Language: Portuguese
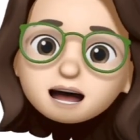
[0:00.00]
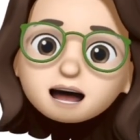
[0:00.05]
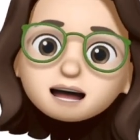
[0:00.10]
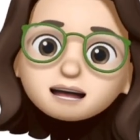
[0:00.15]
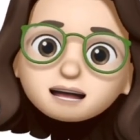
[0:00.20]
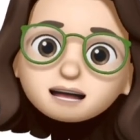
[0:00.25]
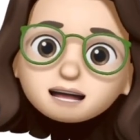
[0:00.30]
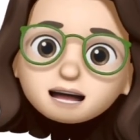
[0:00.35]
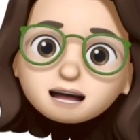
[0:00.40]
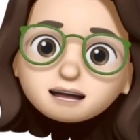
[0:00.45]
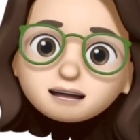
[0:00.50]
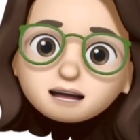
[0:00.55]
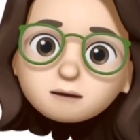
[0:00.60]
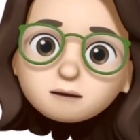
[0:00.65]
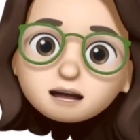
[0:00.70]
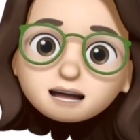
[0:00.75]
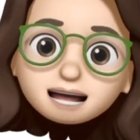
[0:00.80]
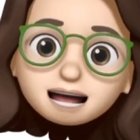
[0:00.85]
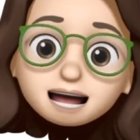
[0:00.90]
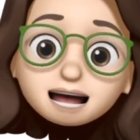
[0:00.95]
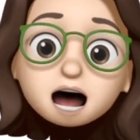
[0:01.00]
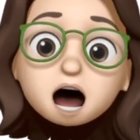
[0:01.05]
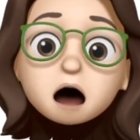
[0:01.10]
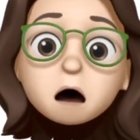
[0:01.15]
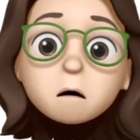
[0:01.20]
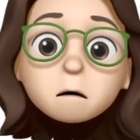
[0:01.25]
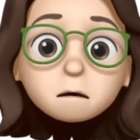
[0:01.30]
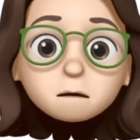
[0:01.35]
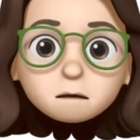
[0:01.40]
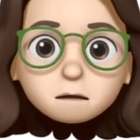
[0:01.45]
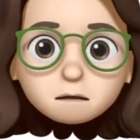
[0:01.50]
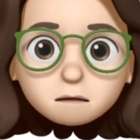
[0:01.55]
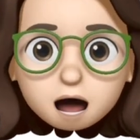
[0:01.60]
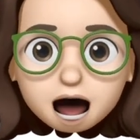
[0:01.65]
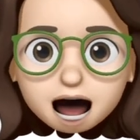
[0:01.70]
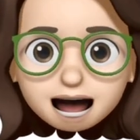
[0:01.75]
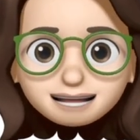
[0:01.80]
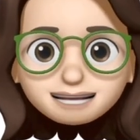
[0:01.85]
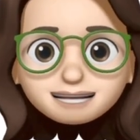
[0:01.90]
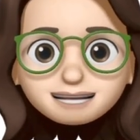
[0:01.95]
Dessa maneira,
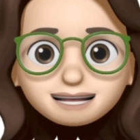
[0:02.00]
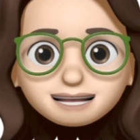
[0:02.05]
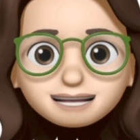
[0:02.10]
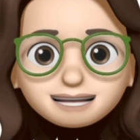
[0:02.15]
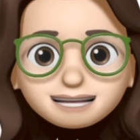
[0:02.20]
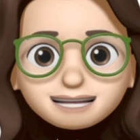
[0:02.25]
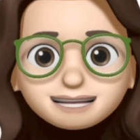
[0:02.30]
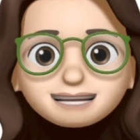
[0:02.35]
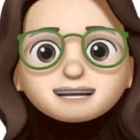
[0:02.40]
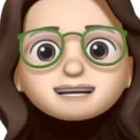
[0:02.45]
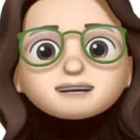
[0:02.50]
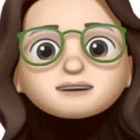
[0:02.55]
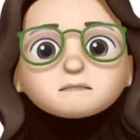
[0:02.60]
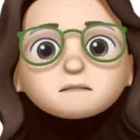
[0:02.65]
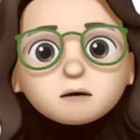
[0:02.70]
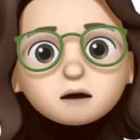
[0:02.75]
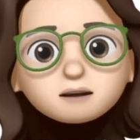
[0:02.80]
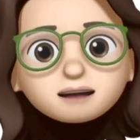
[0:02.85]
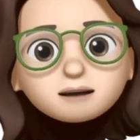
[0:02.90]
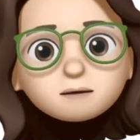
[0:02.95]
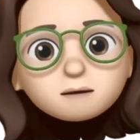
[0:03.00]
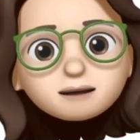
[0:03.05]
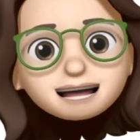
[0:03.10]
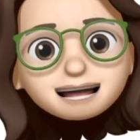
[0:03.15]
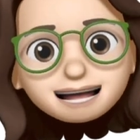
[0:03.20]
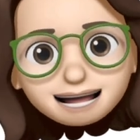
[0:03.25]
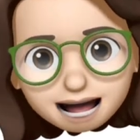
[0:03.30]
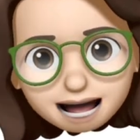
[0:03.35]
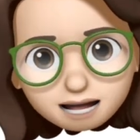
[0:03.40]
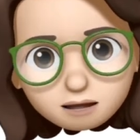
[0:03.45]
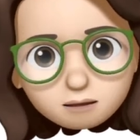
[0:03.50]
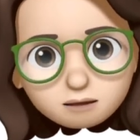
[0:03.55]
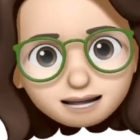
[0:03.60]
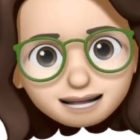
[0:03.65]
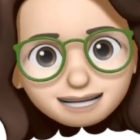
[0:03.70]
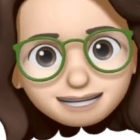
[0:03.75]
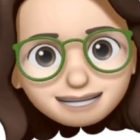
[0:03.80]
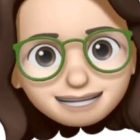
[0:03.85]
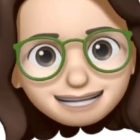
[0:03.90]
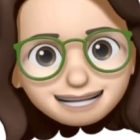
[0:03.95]
mais crianças podem brincar com a
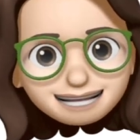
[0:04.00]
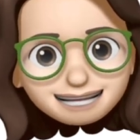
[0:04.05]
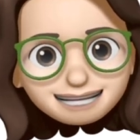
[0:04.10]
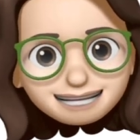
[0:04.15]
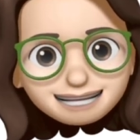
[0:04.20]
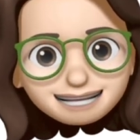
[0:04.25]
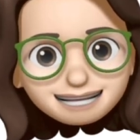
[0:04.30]
natureza.